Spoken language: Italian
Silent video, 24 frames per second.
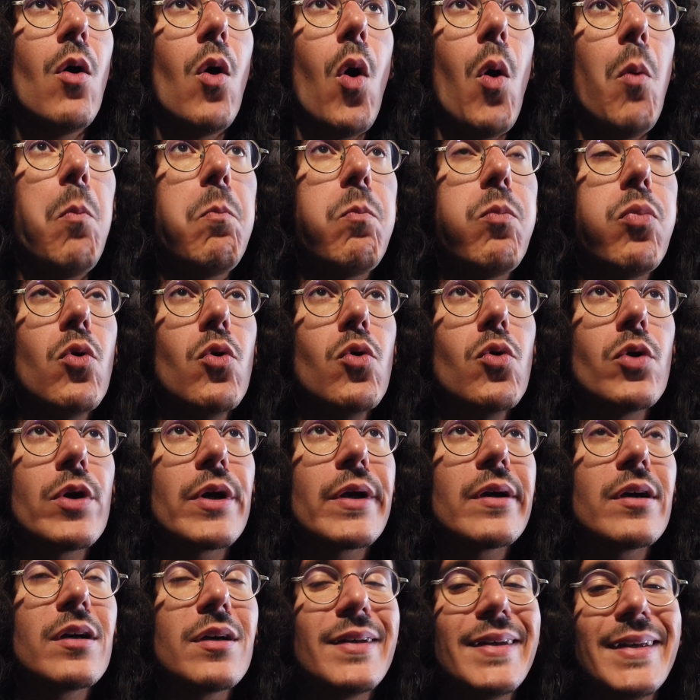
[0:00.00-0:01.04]

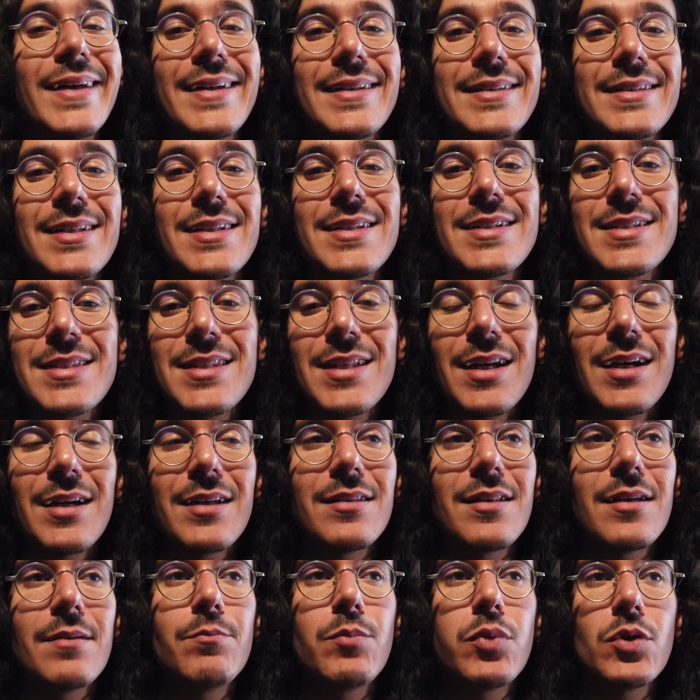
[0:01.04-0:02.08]
Oppure l'altra
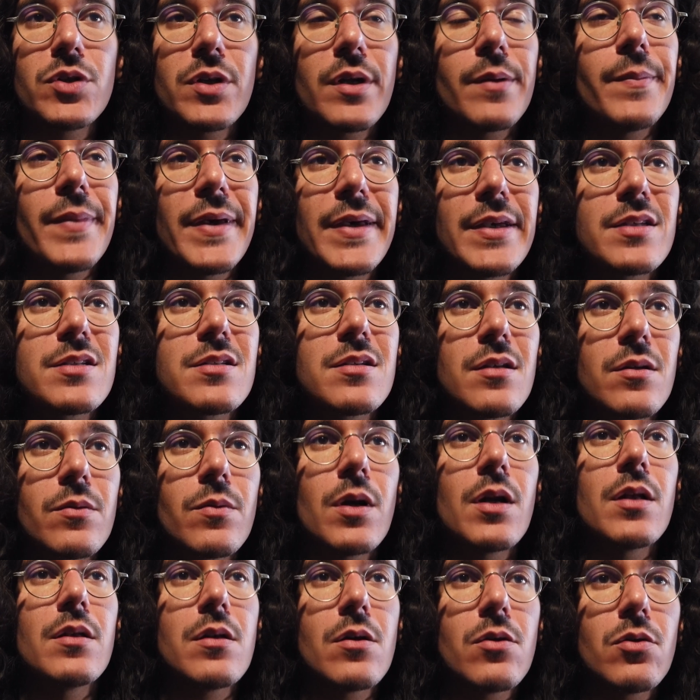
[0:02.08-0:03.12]
strada potrebbe essere
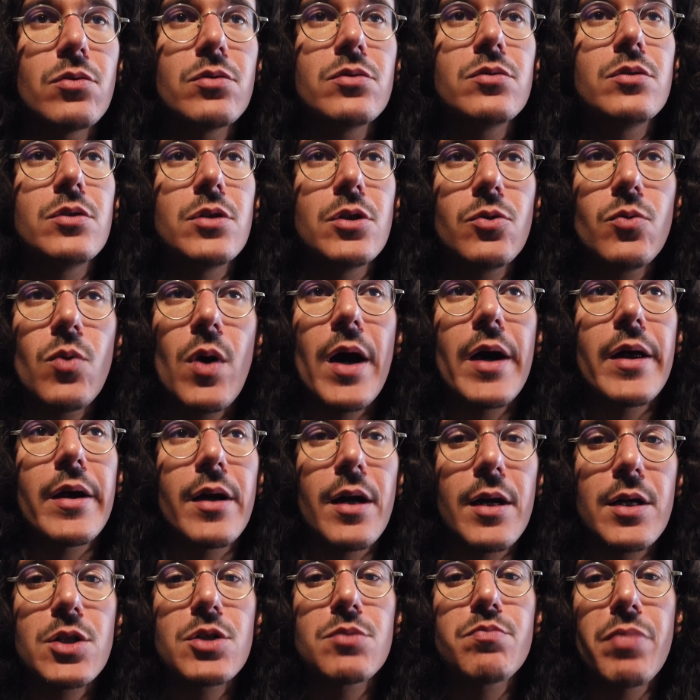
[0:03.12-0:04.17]
quella di
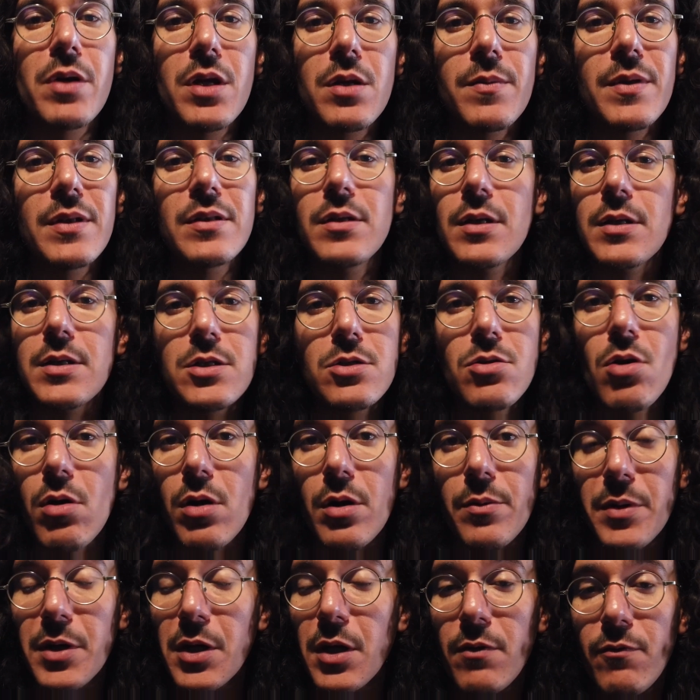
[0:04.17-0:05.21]
continuare la
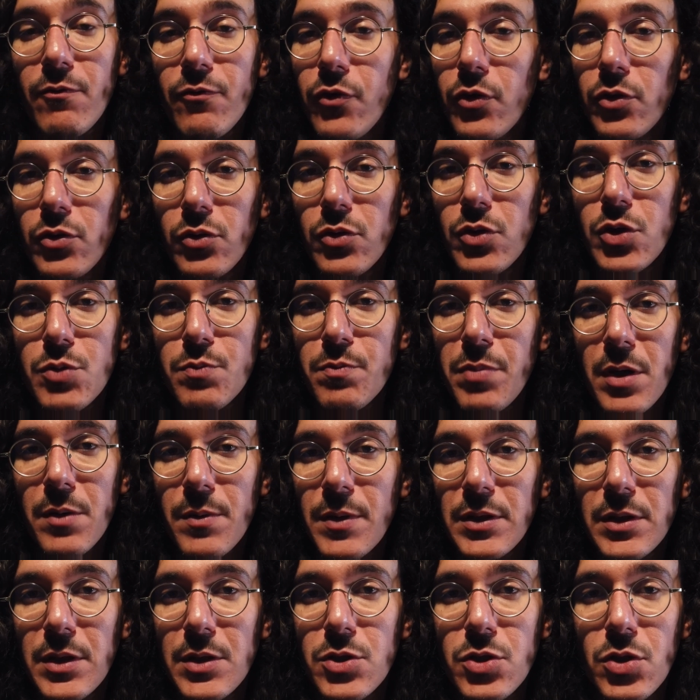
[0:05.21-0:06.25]
sperimentazione, perché in fondo di
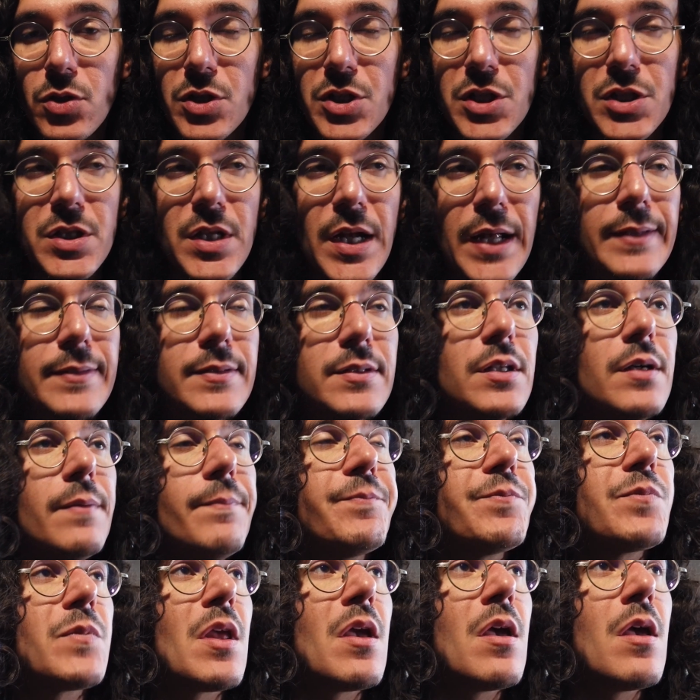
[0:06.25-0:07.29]
sperimentazione si
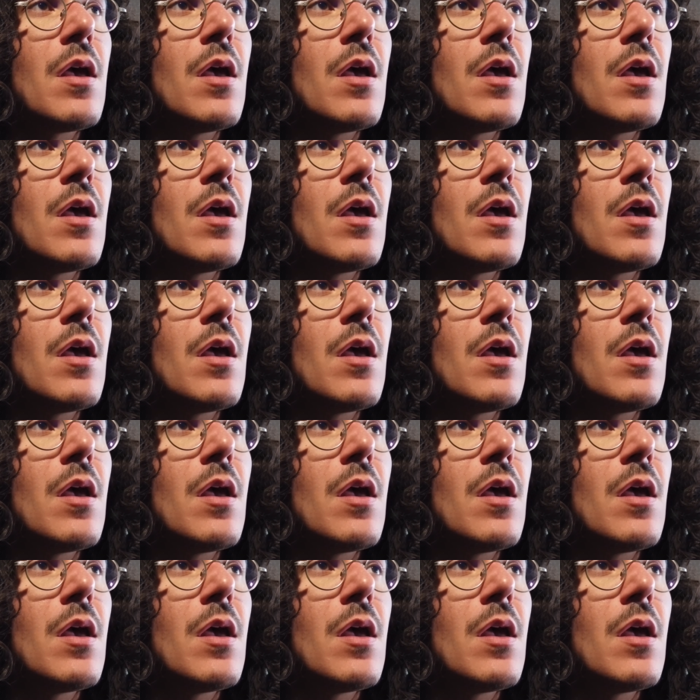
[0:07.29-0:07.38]
tratta,